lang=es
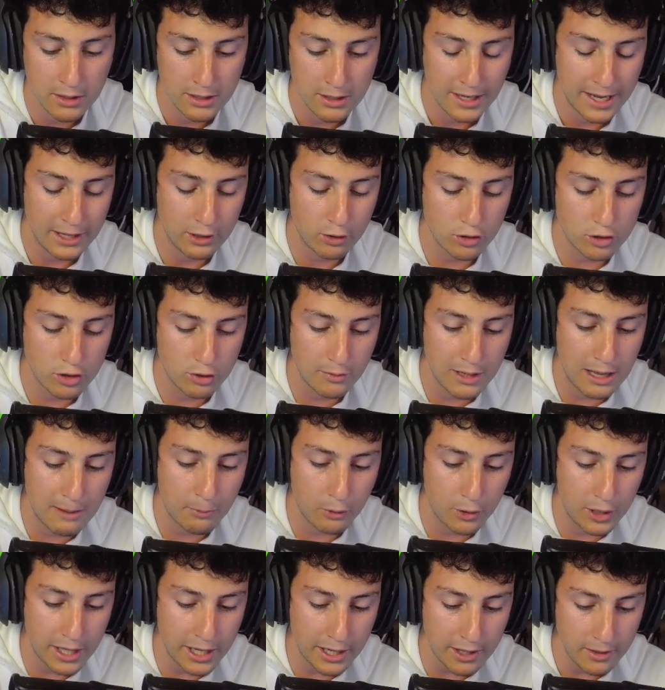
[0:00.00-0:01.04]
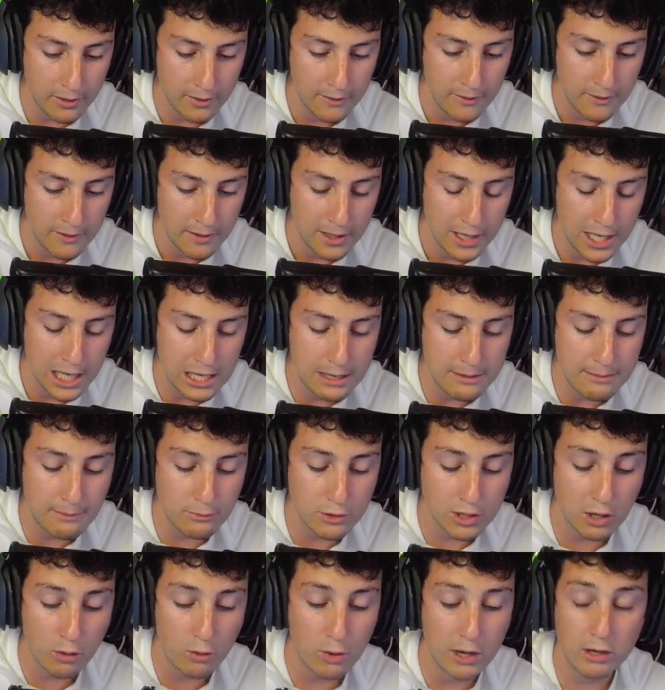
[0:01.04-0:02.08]
Entonces lo voy a poner y
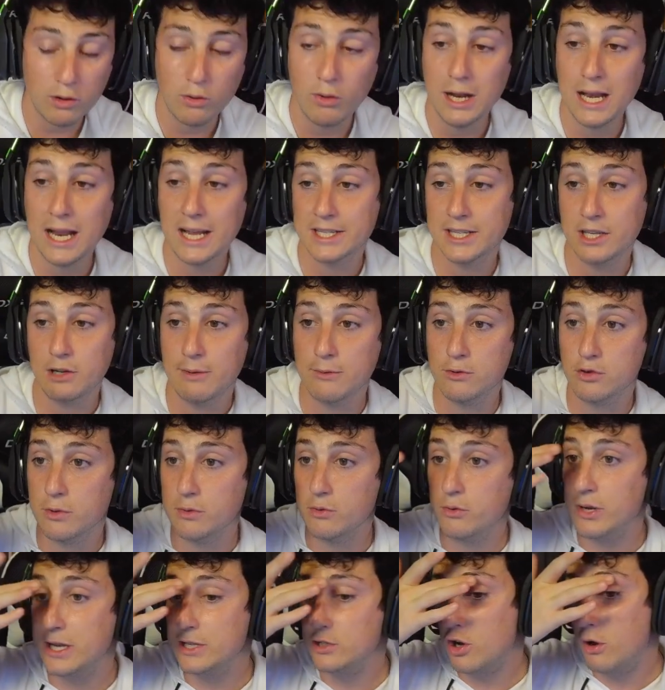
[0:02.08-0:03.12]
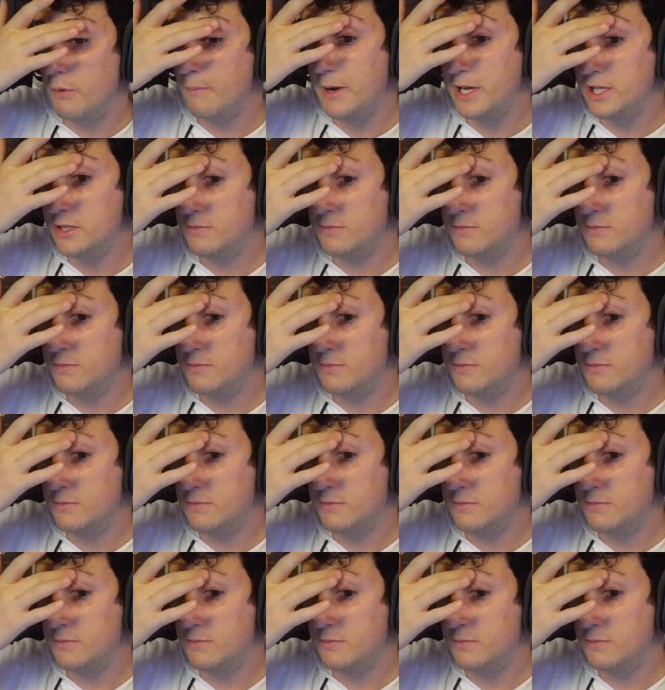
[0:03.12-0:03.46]
vamos a jugar con él. Así vamos subiendo unas copas.